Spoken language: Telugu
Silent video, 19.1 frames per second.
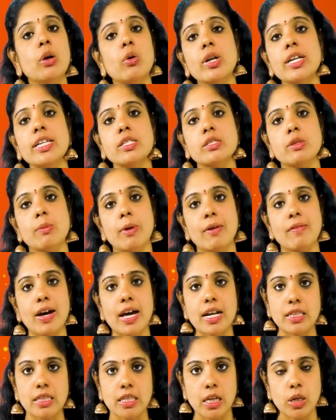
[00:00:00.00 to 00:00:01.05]
కొన్ని
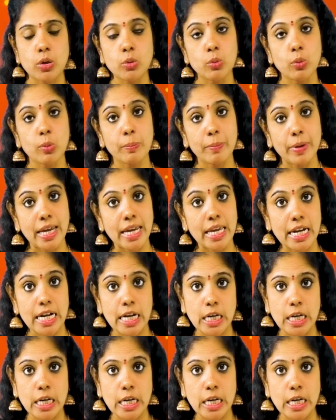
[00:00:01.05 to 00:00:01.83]
శుభవార్తలు మే